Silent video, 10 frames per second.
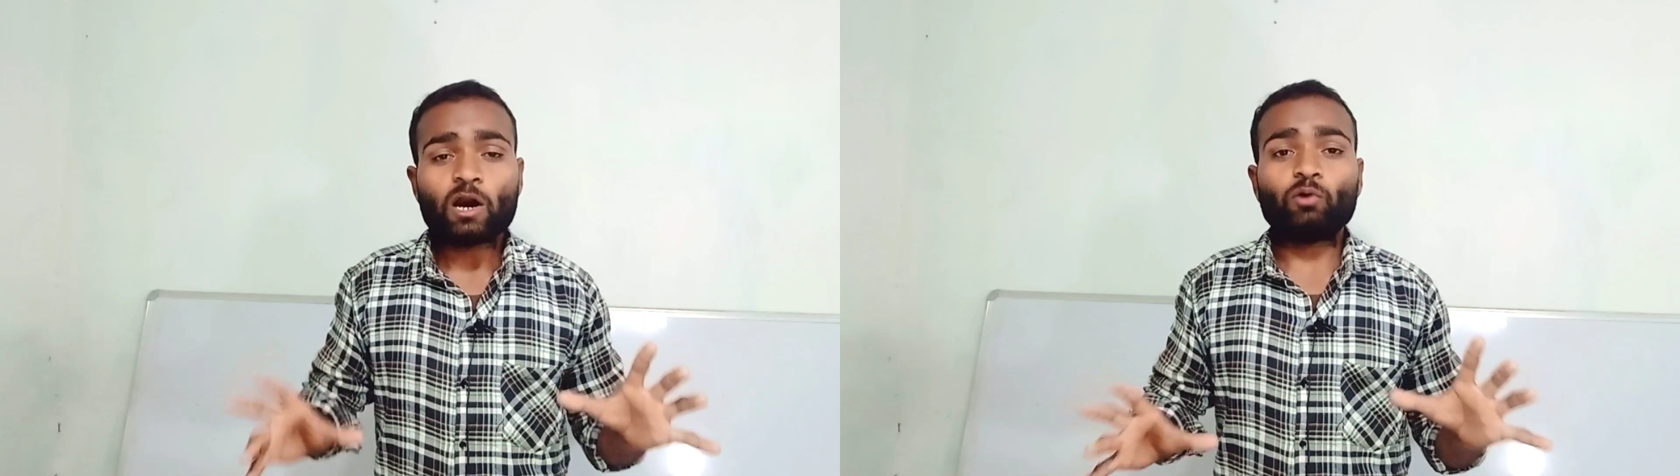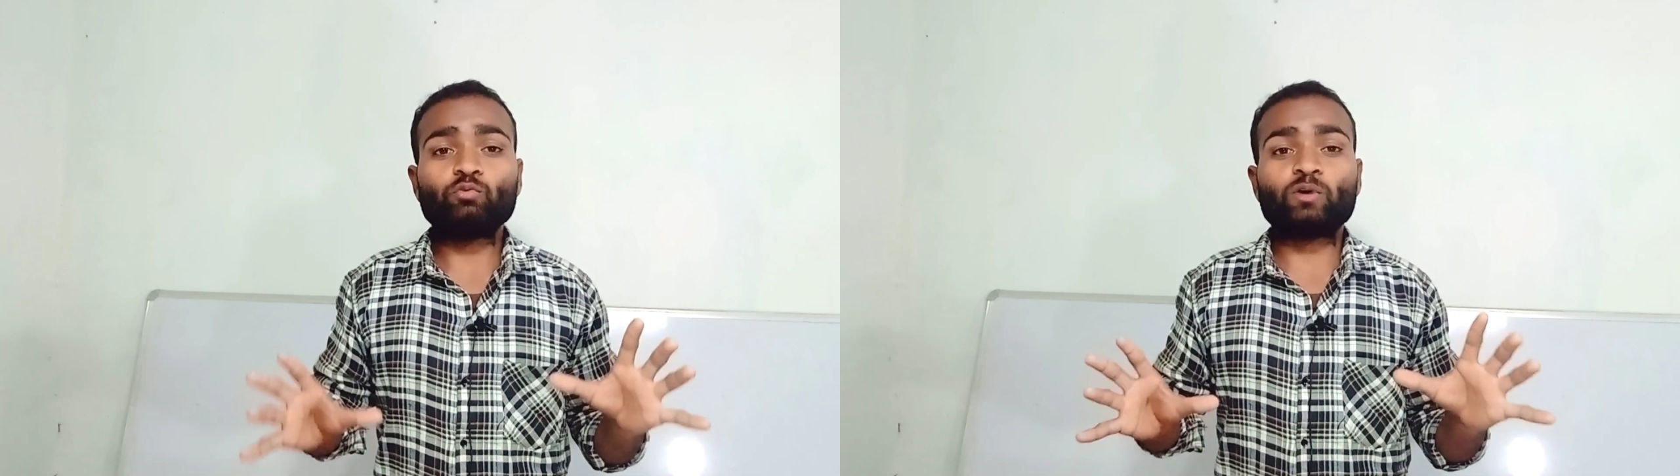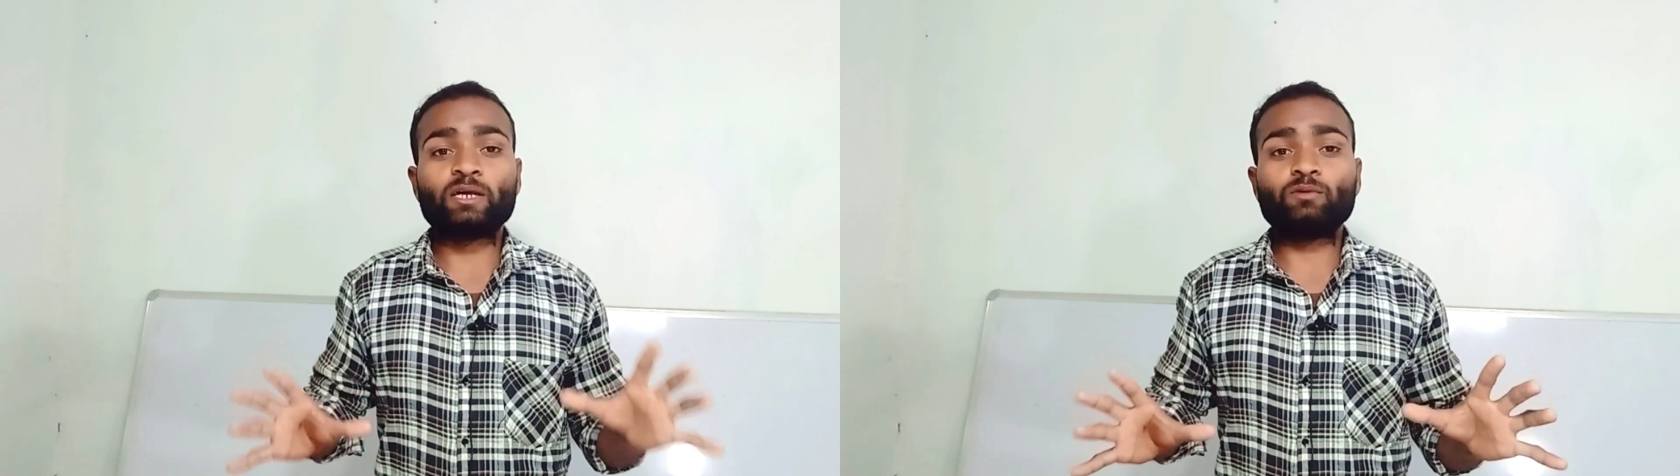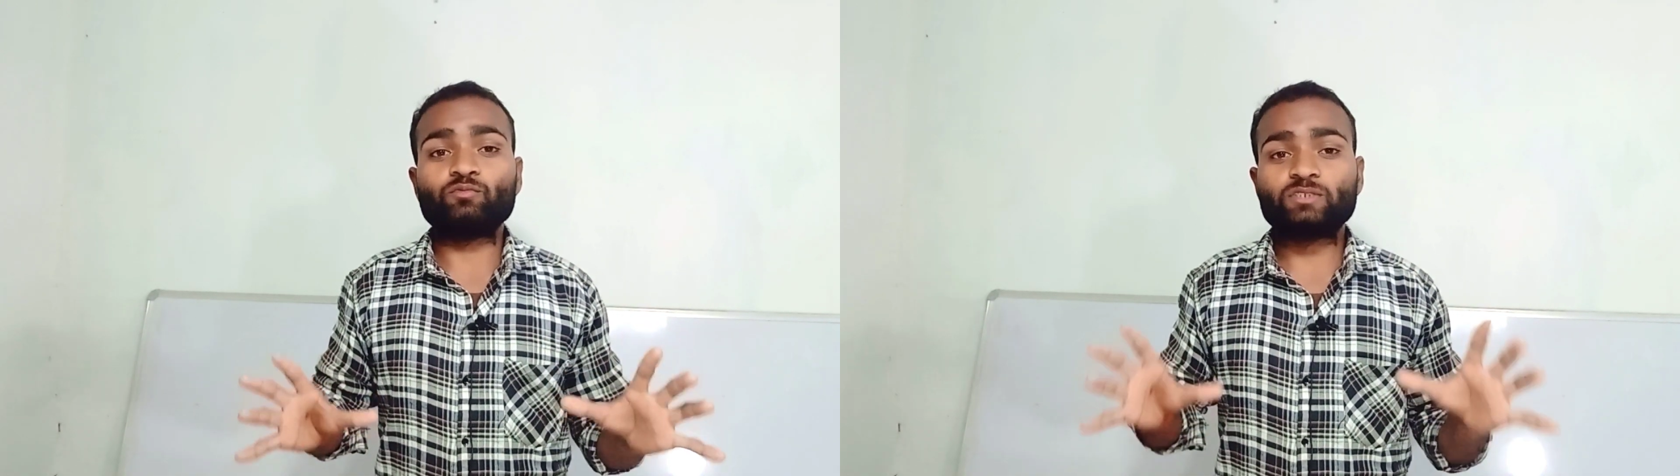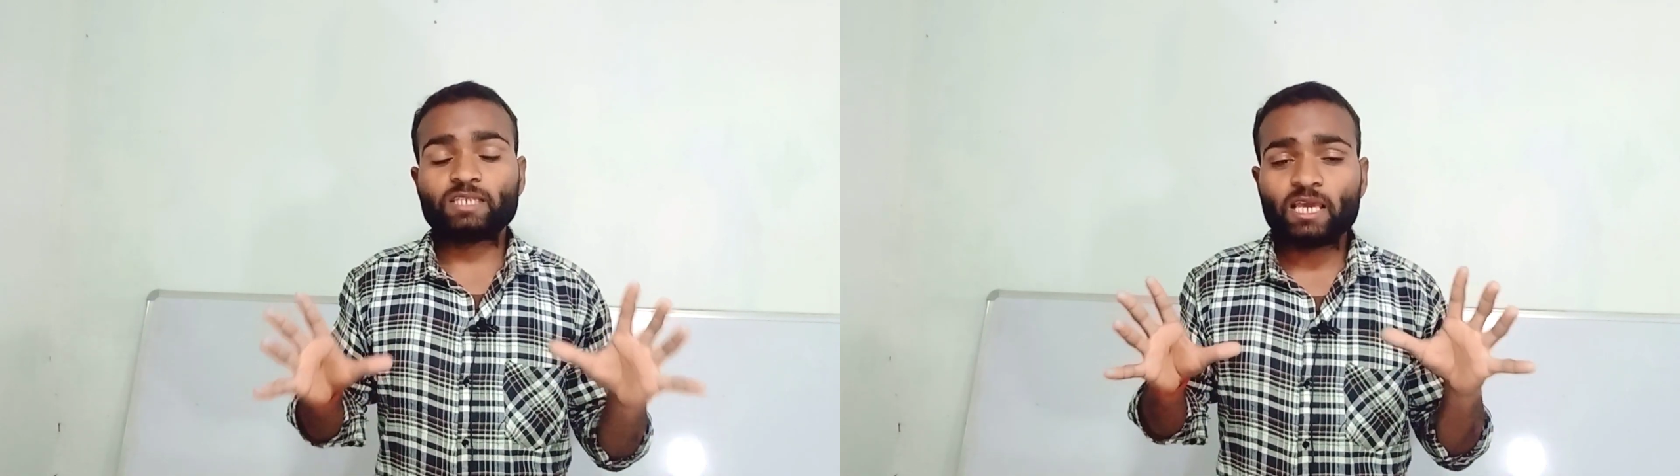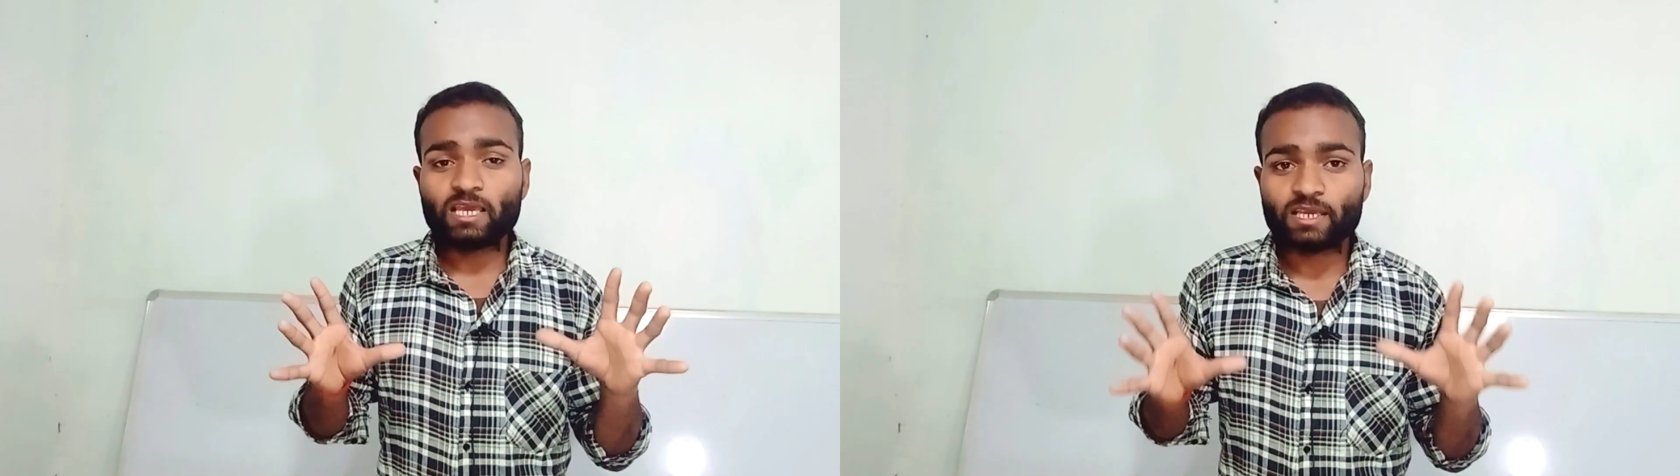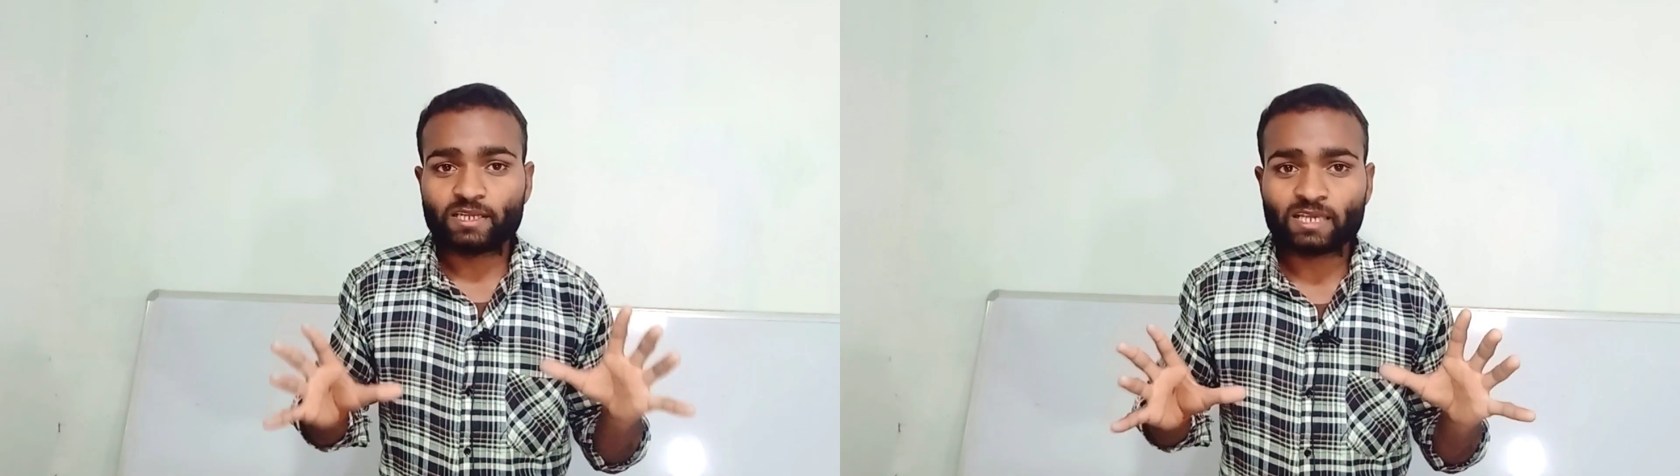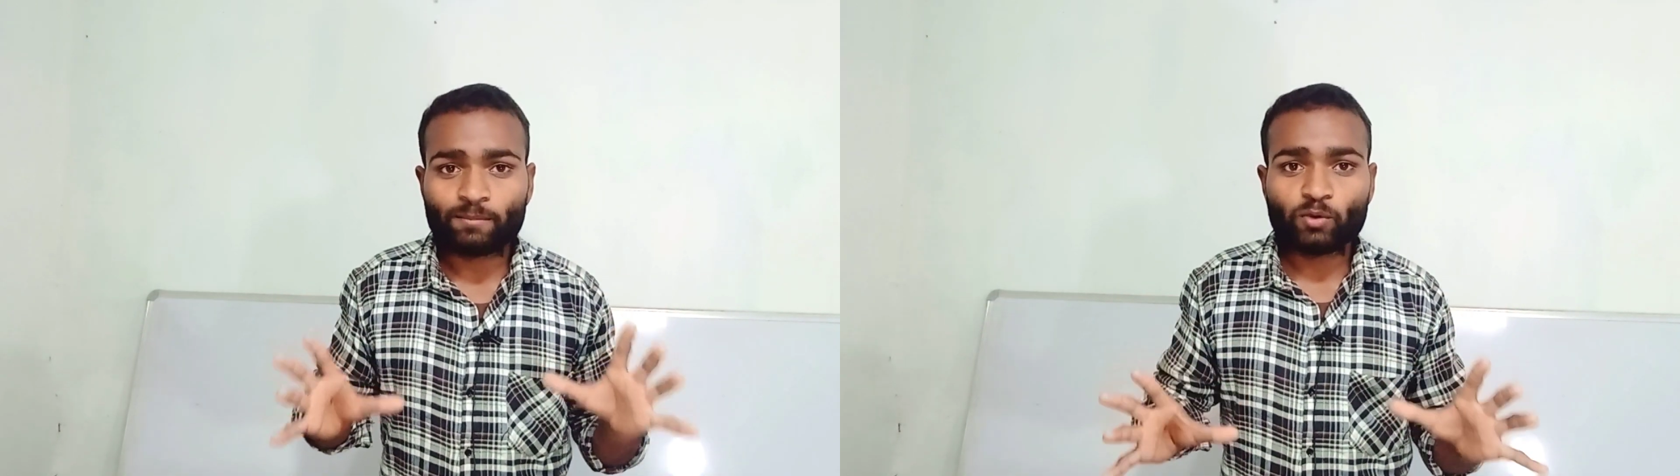और अगर उसके एरिया